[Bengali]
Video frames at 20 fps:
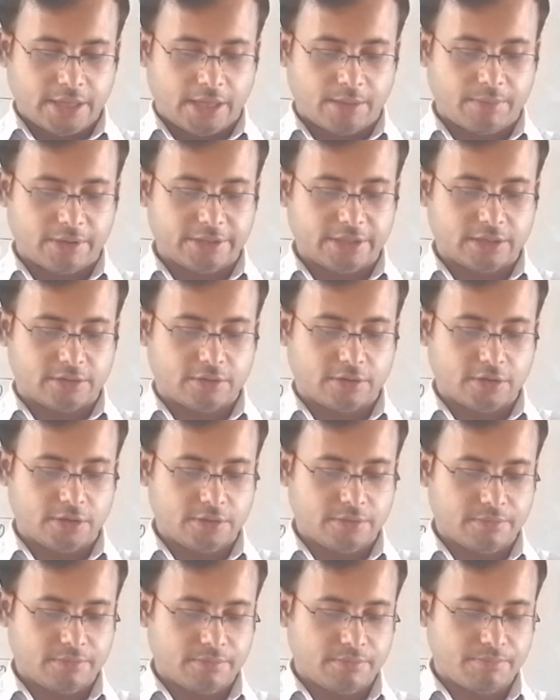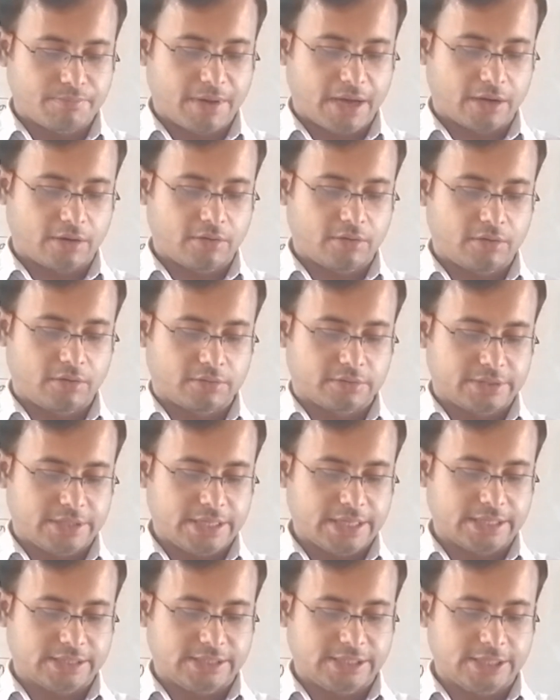এবার দেখো বারো নং কী
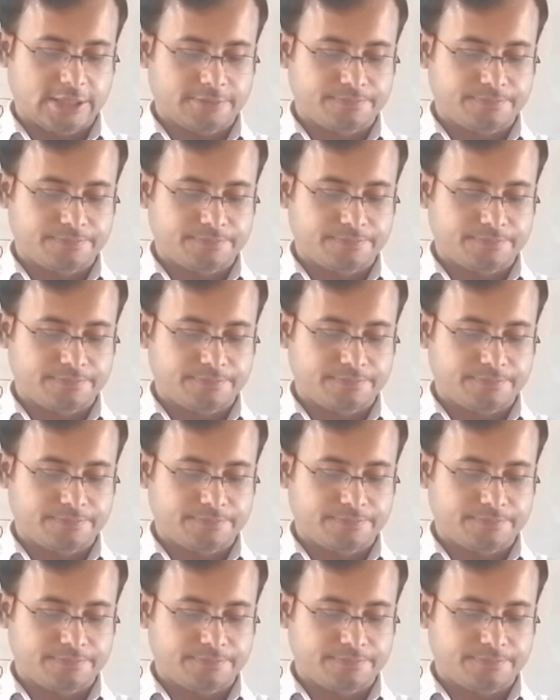আছে